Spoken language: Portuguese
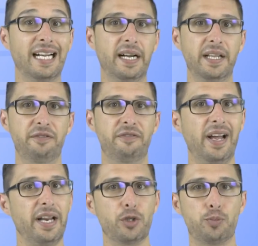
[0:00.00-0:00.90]
Crie
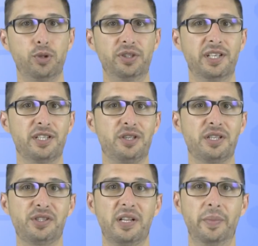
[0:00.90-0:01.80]
várias políticas de
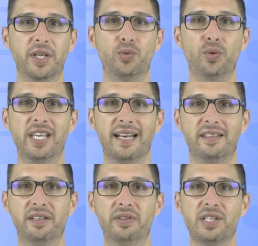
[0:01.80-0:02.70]
cancelamento e
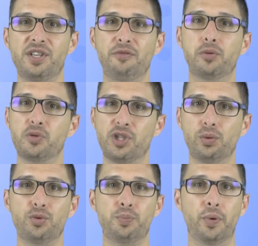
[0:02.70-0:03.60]
ative-as em função dos